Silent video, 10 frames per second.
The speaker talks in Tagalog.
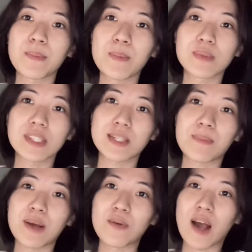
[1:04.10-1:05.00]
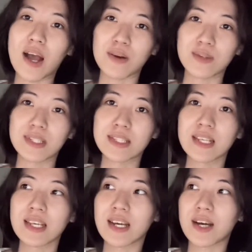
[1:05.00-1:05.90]
papunta sa bagong house.
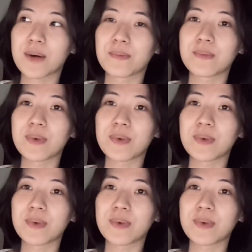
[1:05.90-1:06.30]
Um,